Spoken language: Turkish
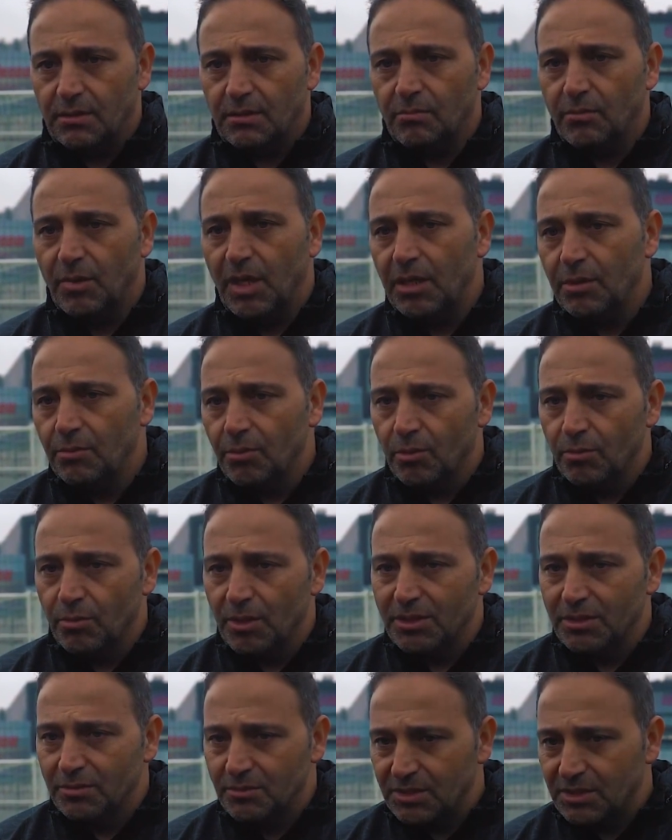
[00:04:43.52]
mağlup
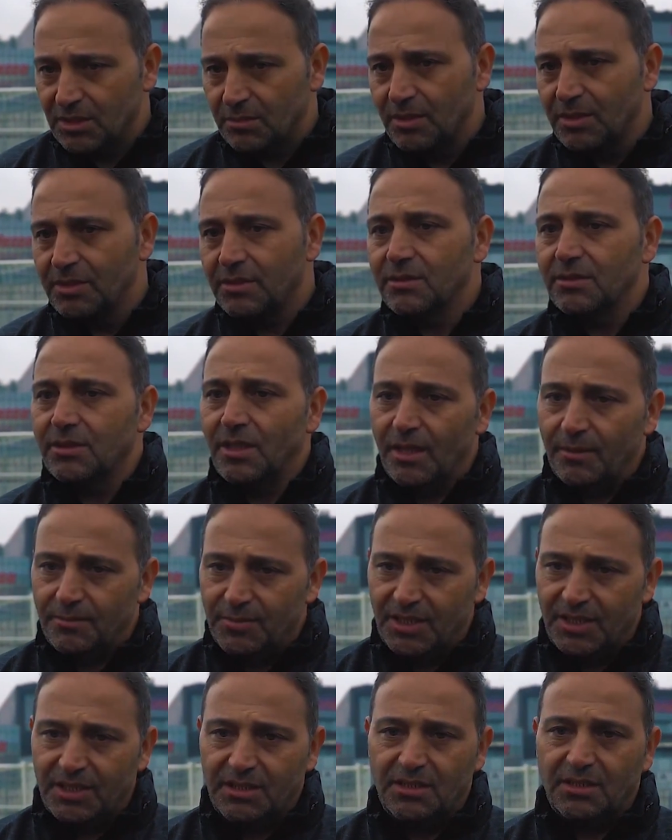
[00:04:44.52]
olmadığımız zaman daha
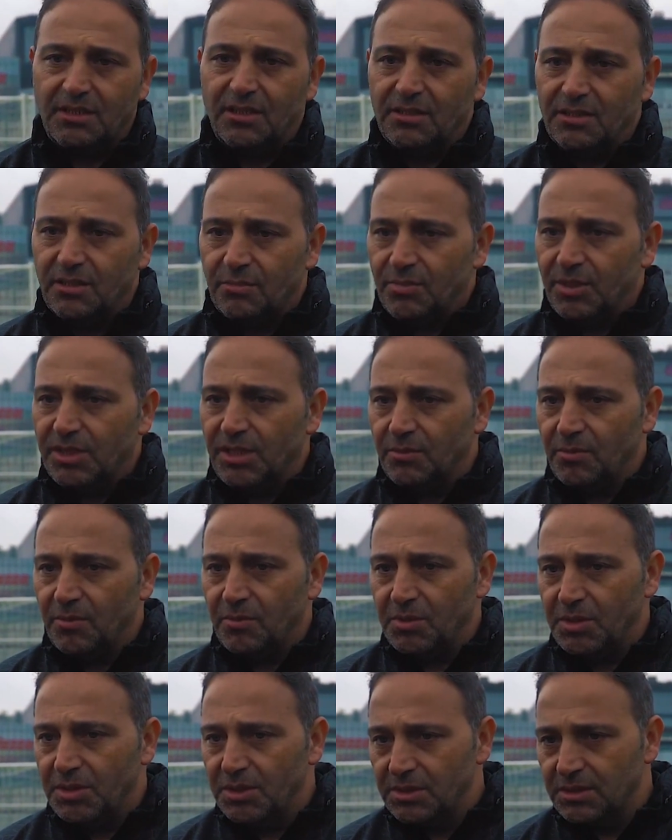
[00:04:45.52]
bir değişik hesaplar
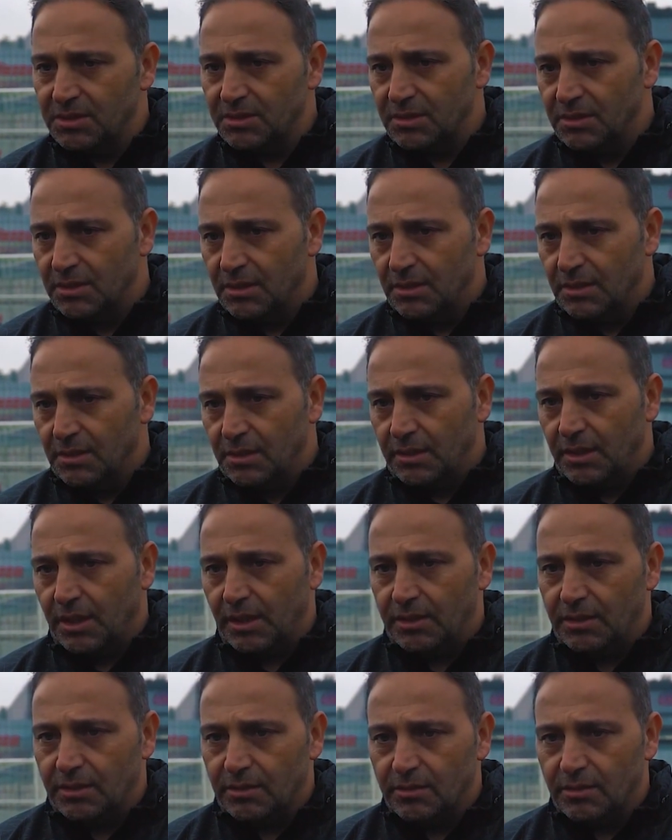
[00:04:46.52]
yapabiliriz.
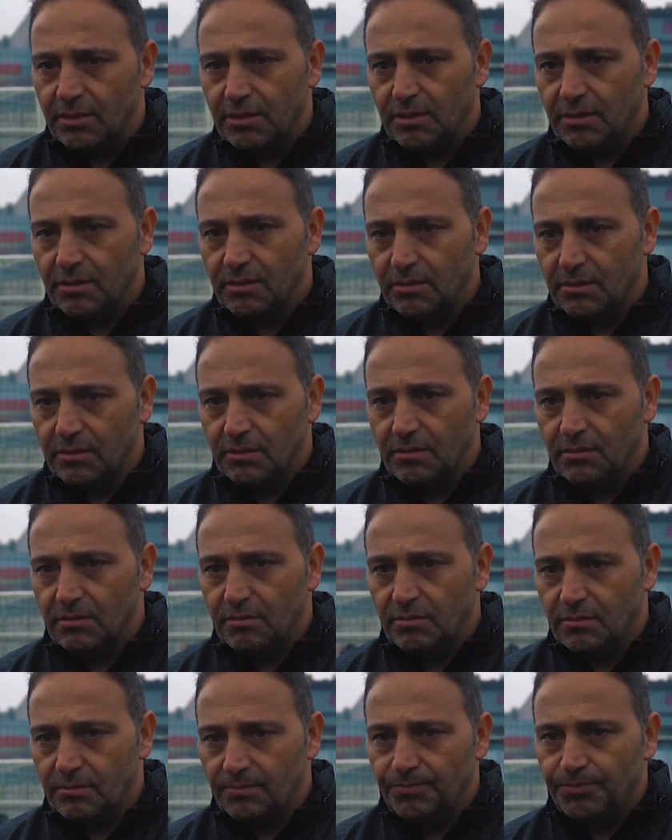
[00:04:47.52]
Yani e,
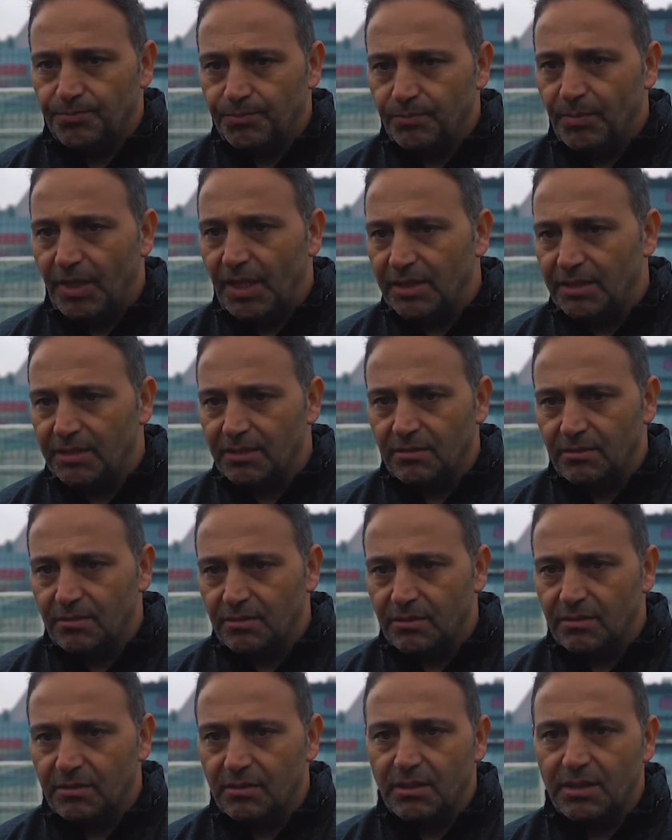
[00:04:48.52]
belki
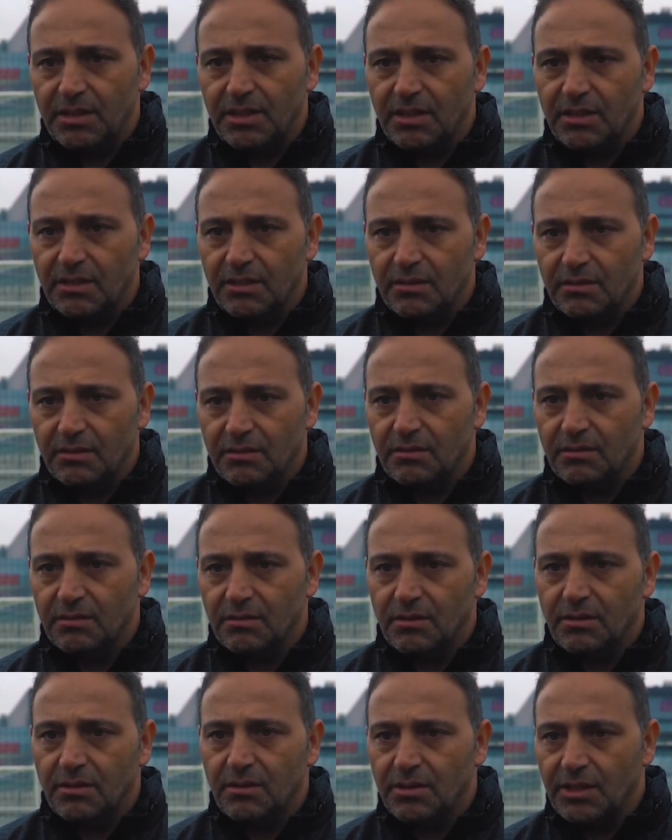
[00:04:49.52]
ligin
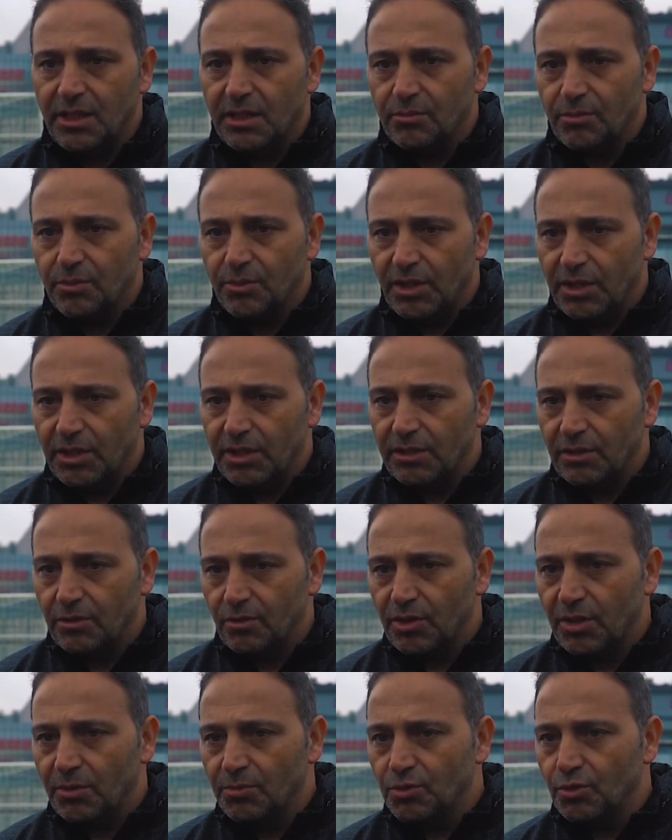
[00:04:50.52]
e, yani bugüne kadar
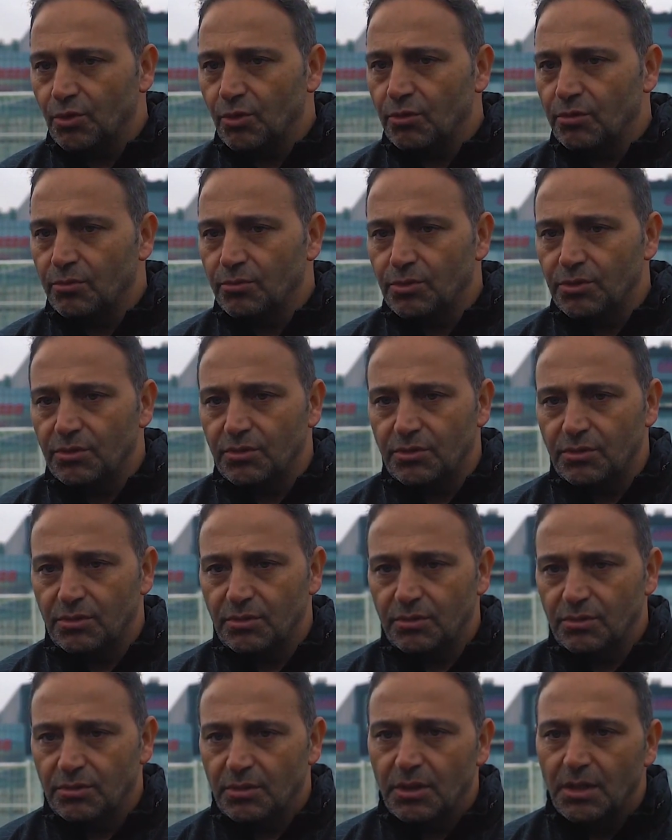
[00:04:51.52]
oynamış olduğumuz
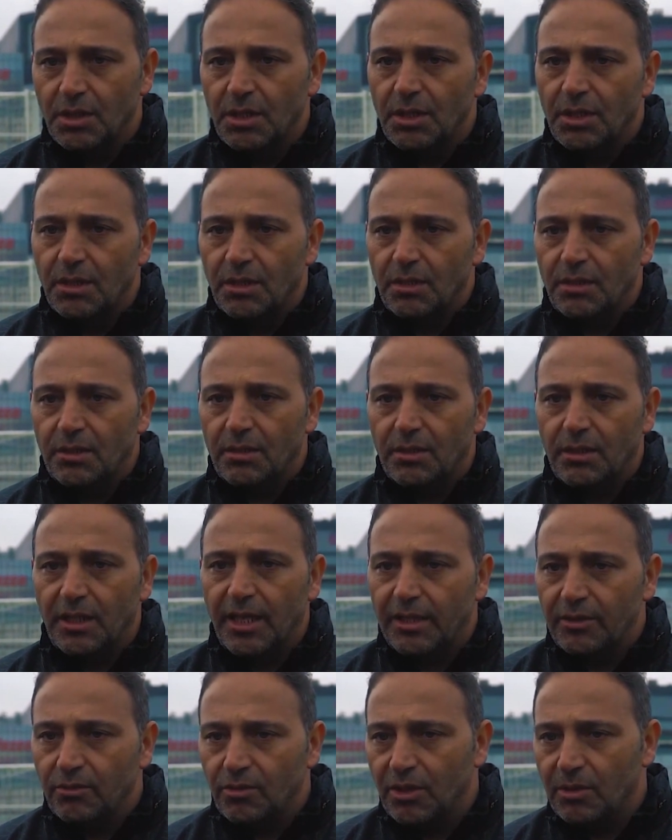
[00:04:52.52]
e,
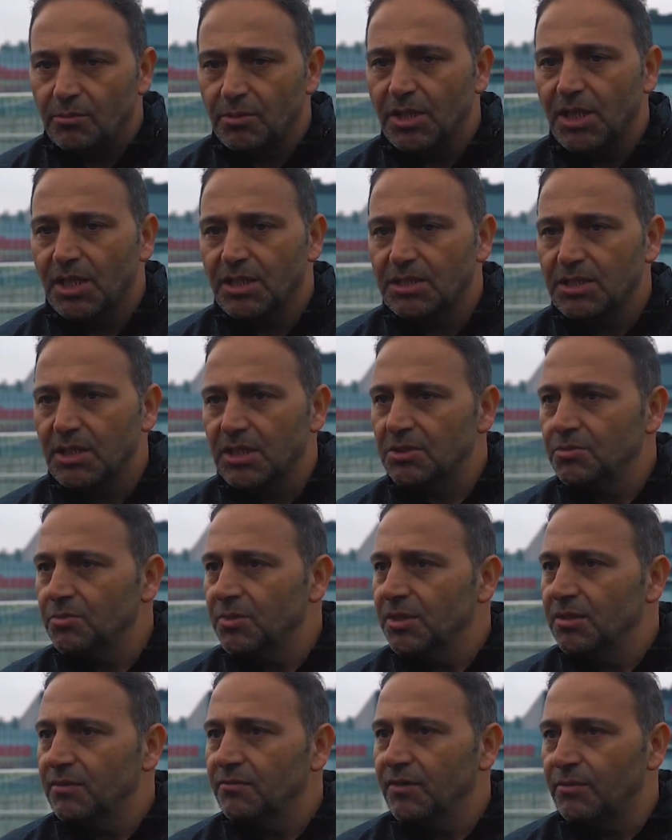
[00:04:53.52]
en önemli
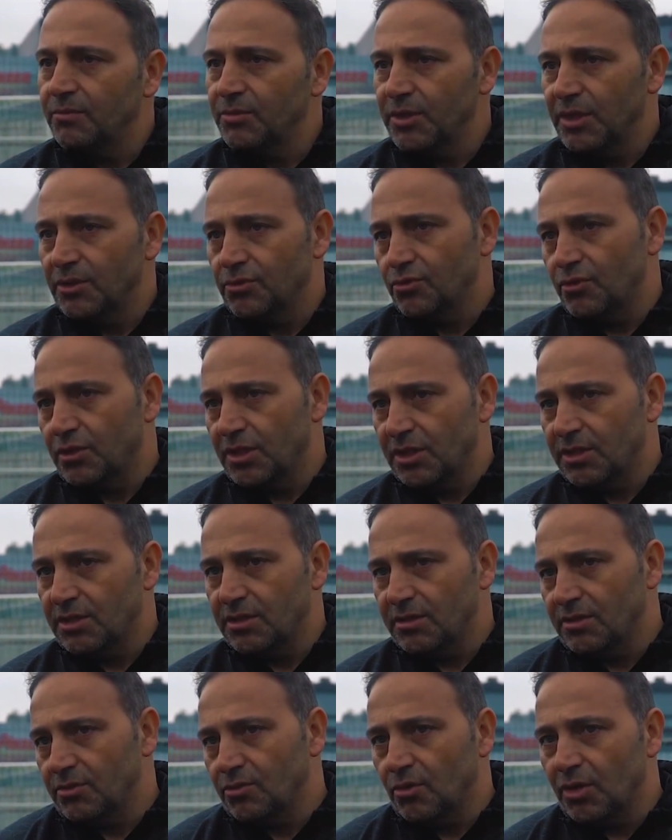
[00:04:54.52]
karşılaşma ve bundan
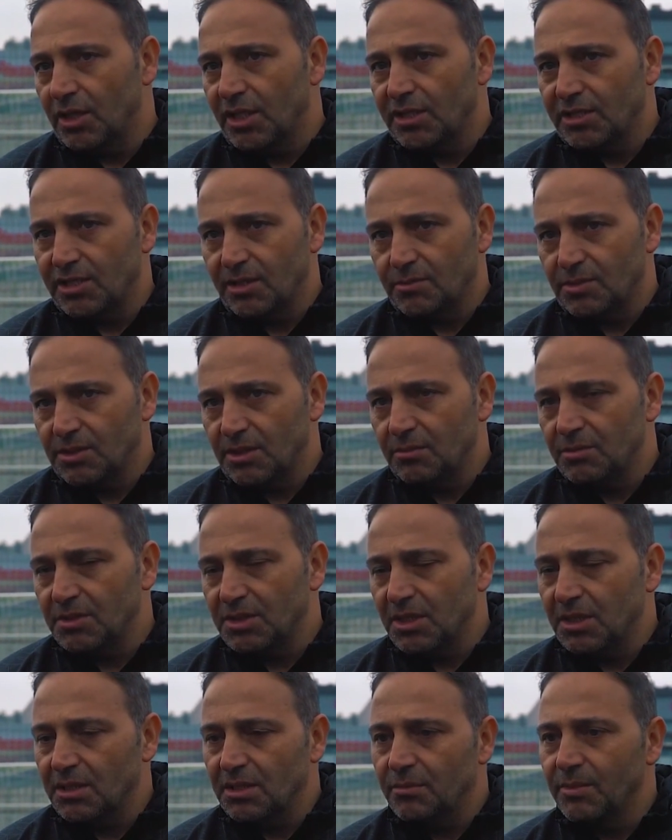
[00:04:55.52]
sonraki yol haritamızda bir
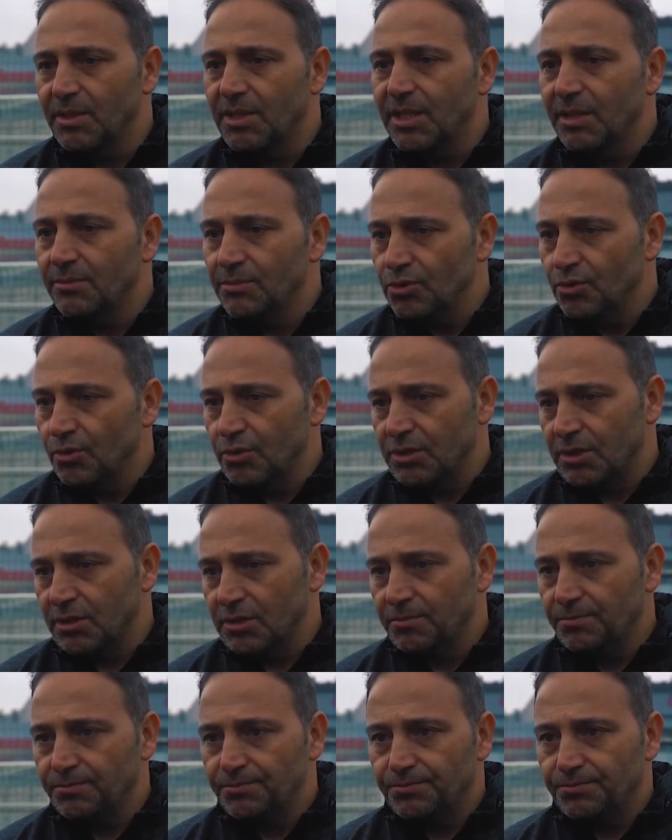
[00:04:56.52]
şekilde belirlemiş olacak.